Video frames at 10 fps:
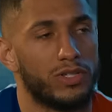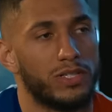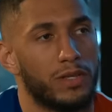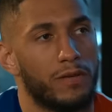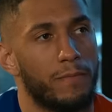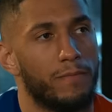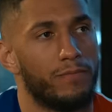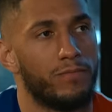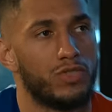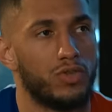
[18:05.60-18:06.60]
en titre.
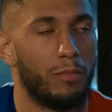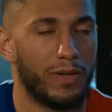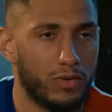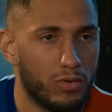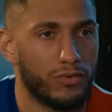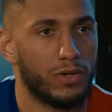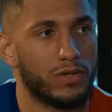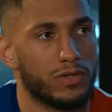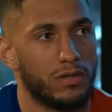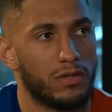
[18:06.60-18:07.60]
Je suis en pleine
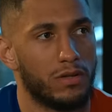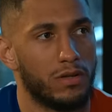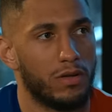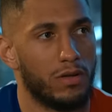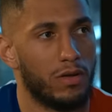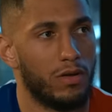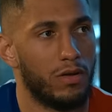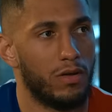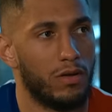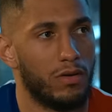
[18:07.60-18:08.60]
confiance.
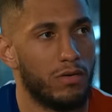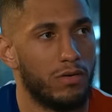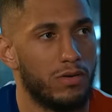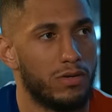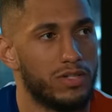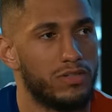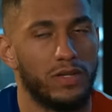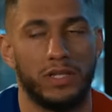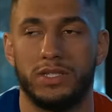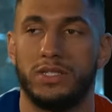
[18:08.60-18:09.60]
Euh, je
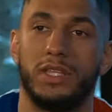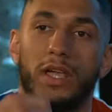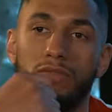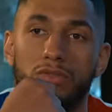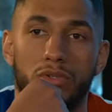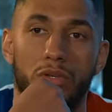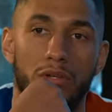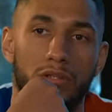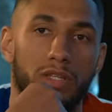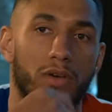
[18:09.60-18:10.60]
fais des interviews
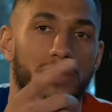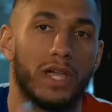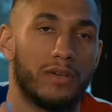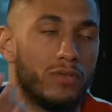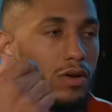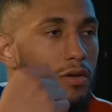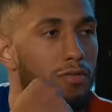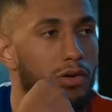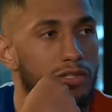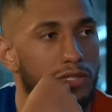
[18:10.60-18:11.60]
quand tu arrives au Club
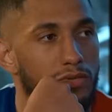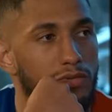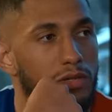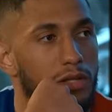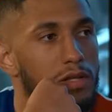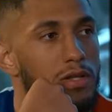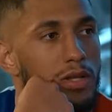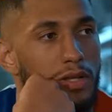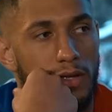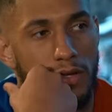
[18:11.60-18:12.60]
France et tout.
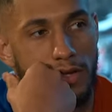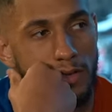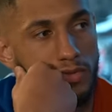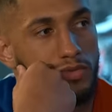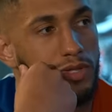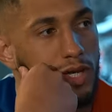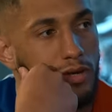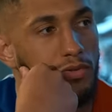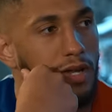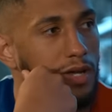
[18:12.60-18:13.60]
Et on me dit, oui,
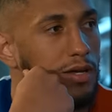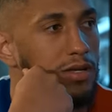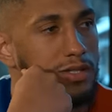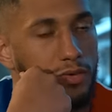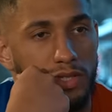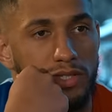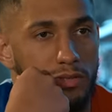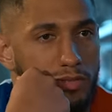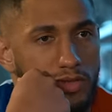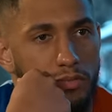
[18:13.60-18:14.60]
alors voilà, c'est quoi tes
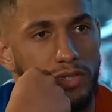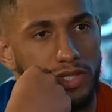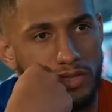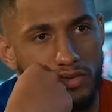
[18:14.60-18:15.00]
ambitions pour ces